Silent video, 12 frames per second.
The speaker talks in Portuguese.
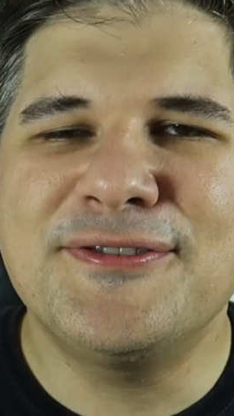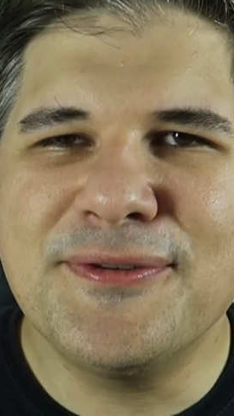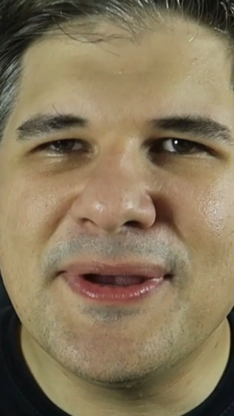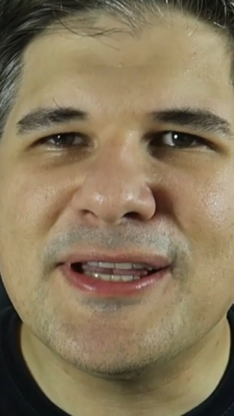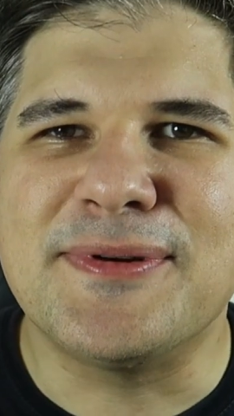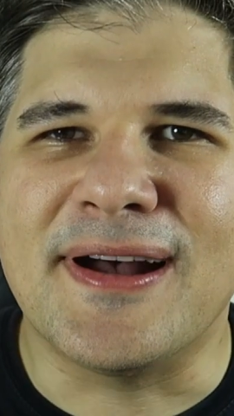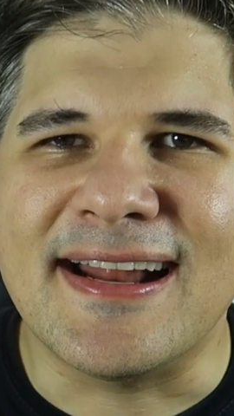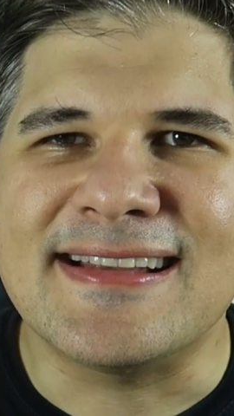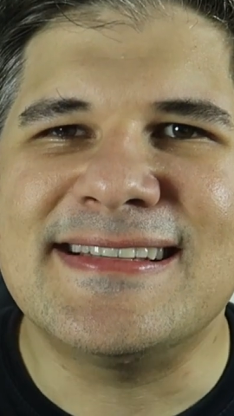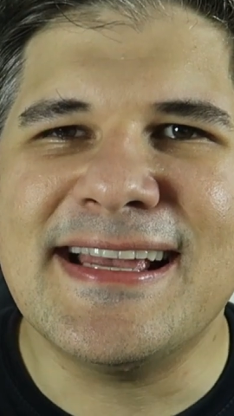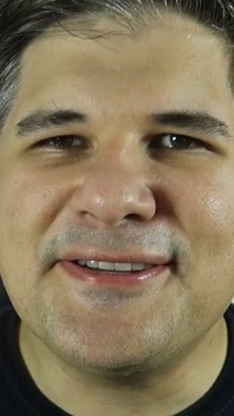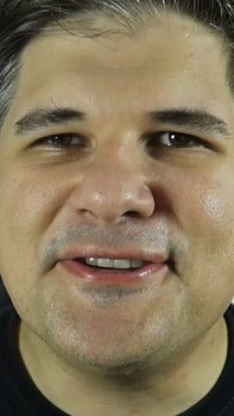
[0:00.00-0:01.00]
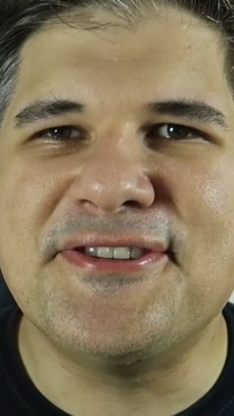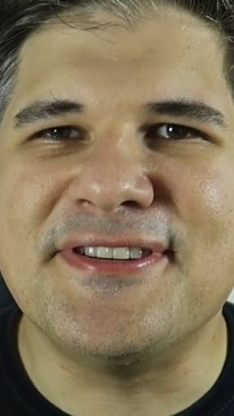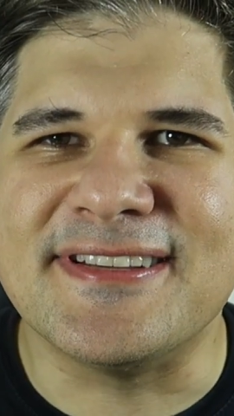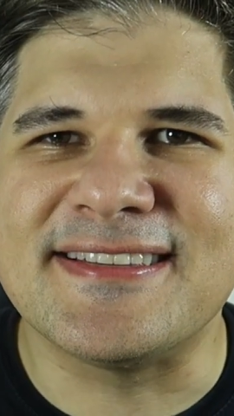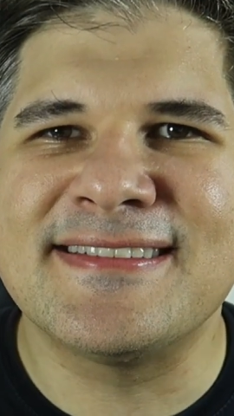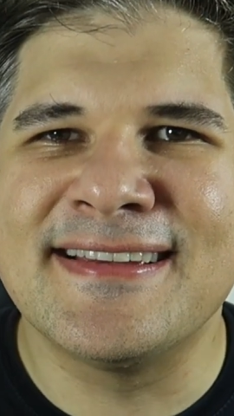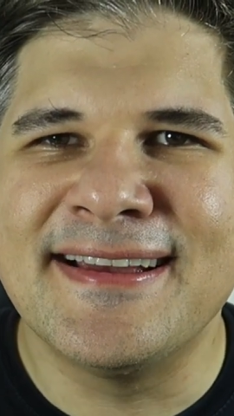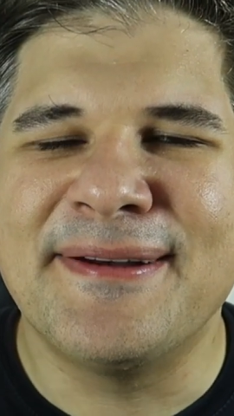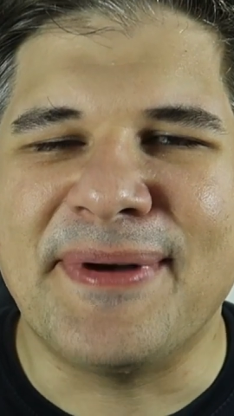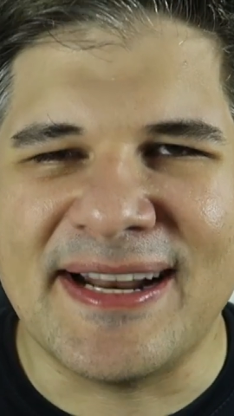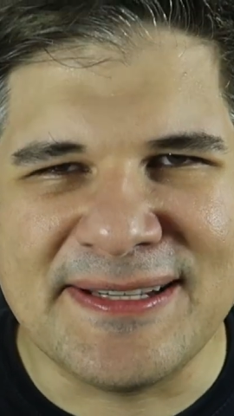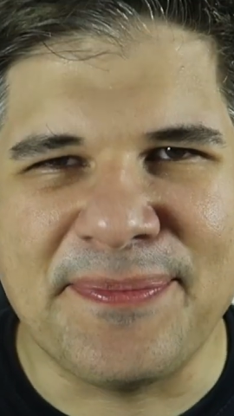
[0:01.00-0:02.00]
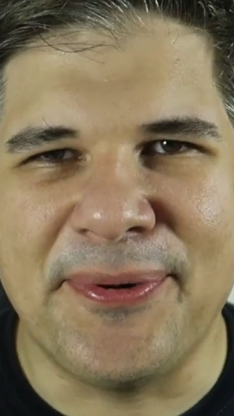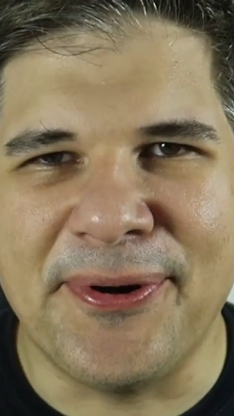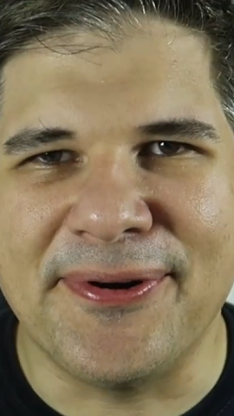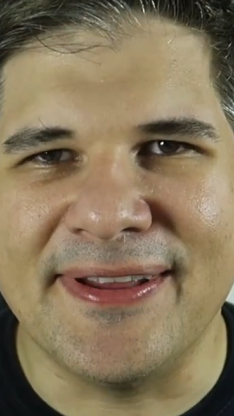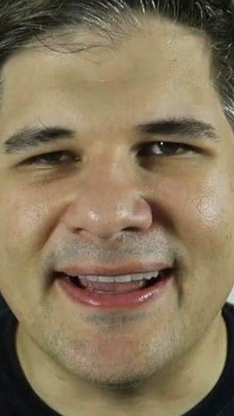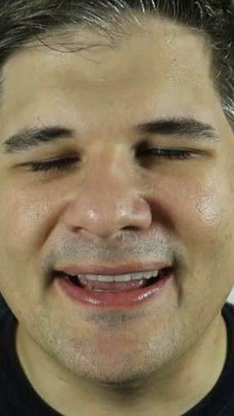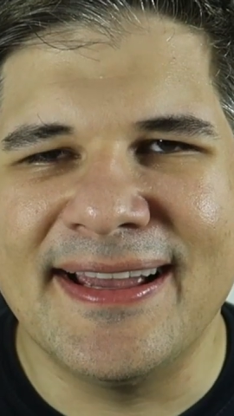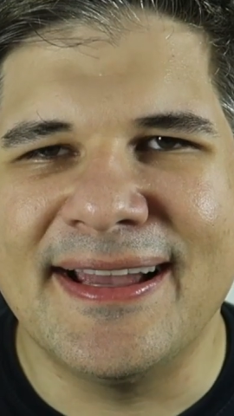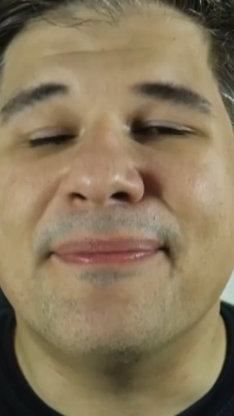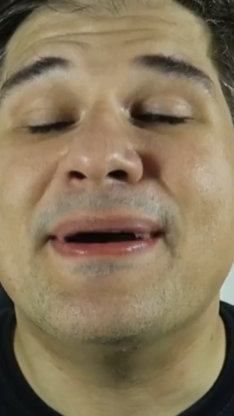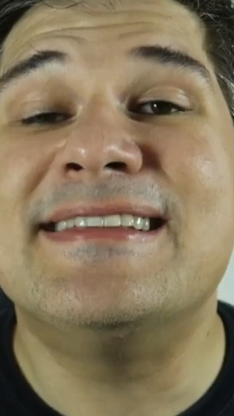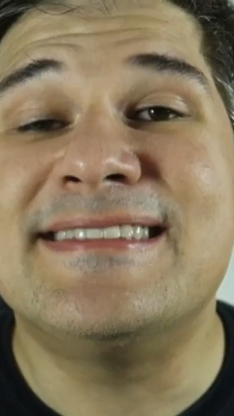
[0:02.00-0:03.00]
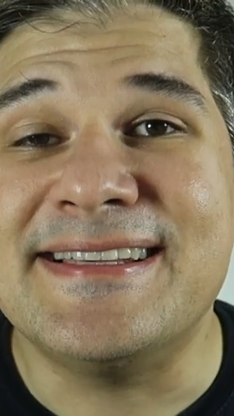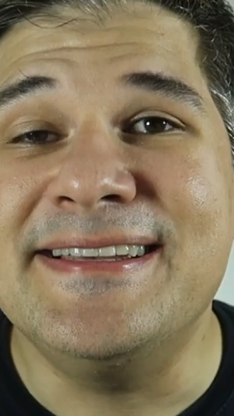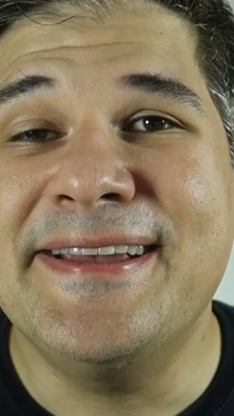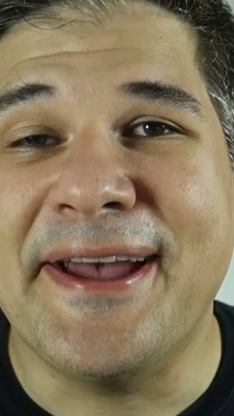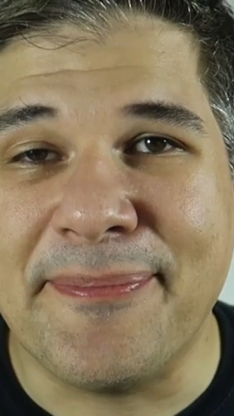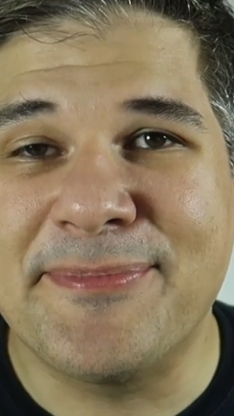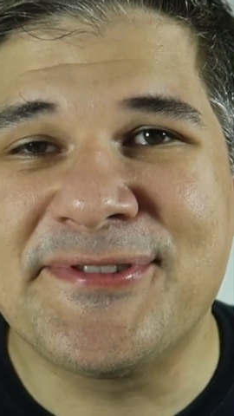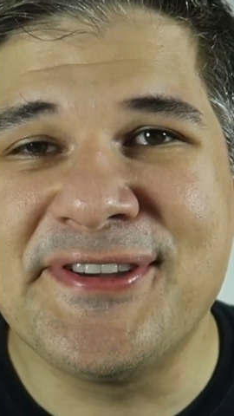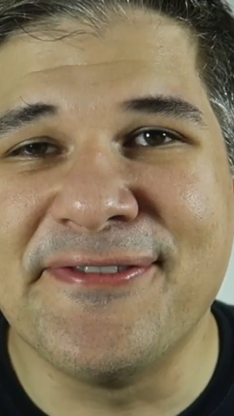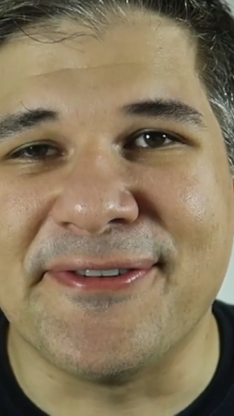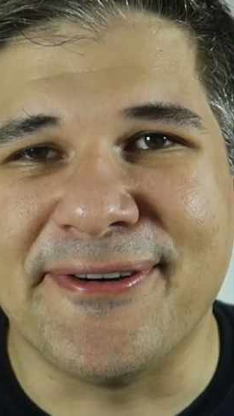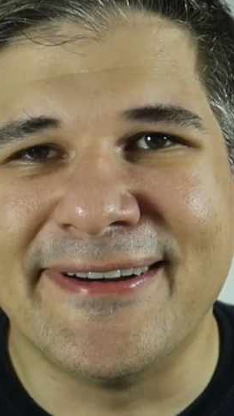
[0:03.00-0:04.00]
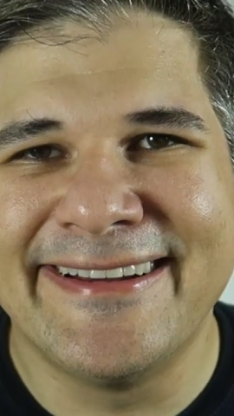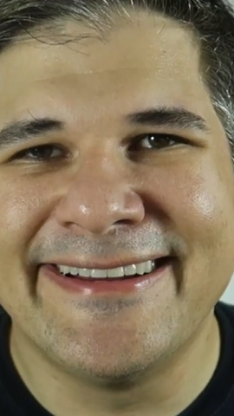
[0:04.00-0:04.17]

Isso mesmo, cara, sete dias. Parece pouco, né? Mas sim, é possível.